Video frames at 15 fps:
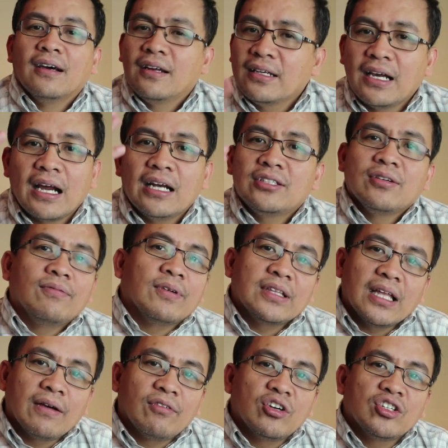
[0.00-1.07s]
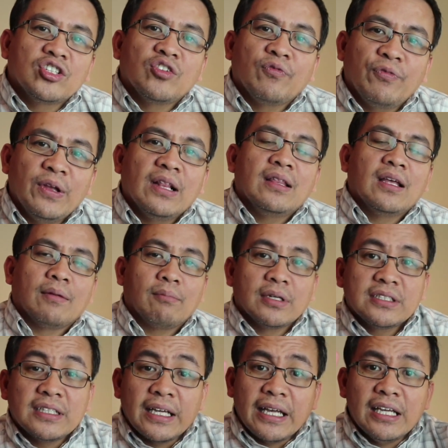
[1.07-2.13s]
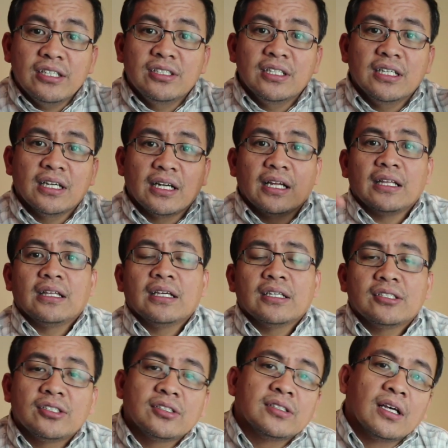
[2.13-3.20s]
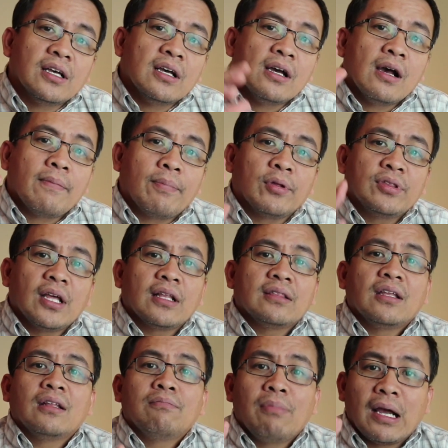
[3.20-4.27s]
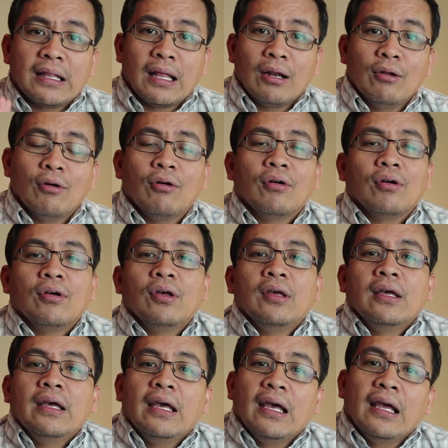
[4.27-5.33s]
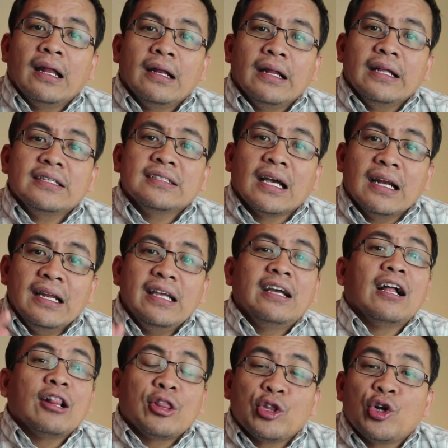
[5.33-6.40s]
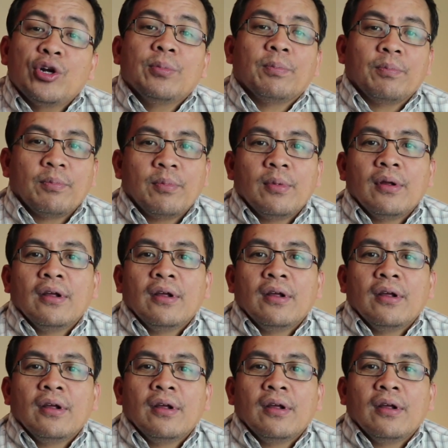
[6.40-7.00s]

regardless of whatever field yan, basta engineer, it is protected by the law and it's a legal term.